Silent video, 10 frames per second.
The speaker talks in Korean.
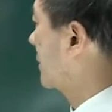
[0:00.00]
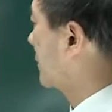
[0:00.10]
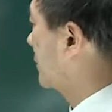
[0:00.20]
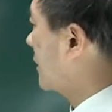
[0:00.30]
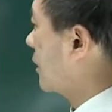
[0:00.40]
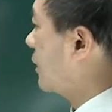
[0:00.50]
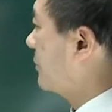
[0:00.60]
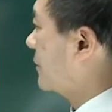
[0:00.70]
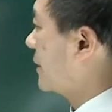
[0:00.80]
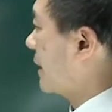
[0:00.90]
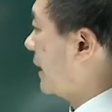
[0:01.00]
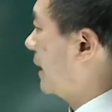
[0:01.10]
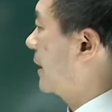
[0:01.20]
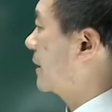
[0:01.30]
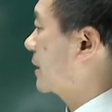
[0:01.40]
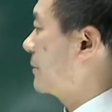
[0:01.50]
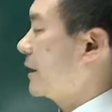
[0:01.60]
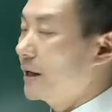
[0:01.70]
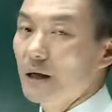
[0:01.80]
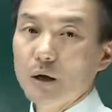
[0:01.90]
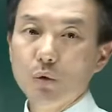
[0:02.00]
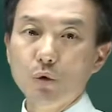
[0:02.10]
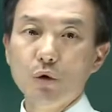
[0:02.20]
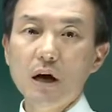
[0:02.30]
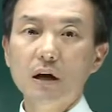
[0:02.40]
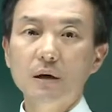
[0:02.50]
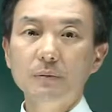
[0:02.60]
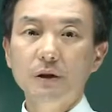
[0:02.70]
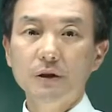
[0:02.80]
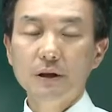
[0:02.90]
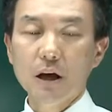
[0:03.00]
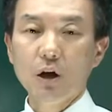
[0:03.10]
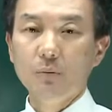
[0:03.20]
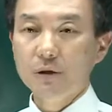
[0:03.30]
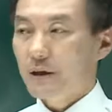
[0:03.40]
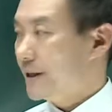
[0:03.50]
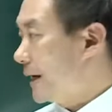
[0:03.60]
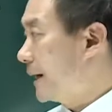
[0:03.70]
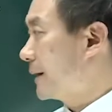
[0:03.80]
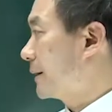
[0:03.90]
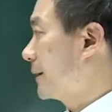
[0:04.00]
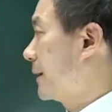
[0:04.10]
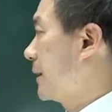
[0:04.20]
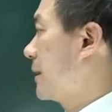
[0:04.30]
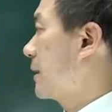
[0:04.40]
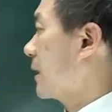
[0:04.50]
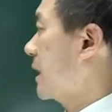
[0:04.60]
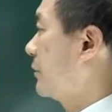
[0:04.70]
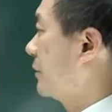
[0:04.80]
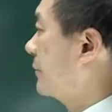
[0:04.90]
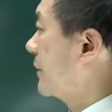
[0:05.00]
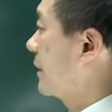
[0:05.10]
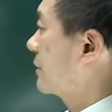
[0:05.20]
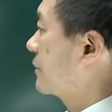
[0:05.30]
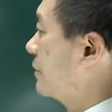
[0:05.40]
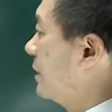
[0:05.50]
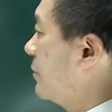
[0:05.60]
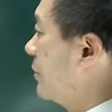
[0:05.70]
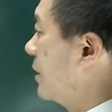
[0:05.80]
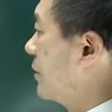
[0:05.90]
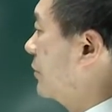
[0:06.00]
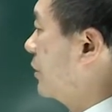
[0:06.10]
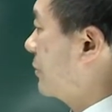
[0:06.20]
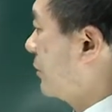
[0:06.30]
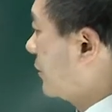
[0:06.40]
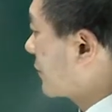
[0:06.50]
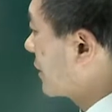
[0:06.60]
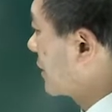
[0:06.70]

특약이 없는 이상 이 말이 위약금 특약이 없는 이상 갑은 채무불이행으로 입은